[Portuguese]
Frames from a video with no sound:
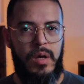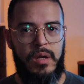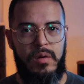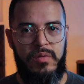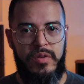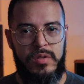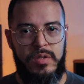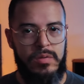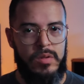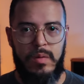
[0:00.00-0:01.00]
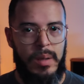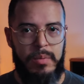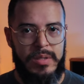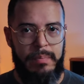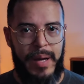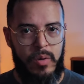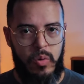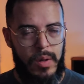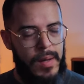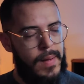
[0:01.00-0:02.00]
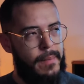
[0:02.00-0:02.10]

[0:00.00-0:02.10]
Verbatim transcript: Na hora que eu viro, 5 segundos depois apagou.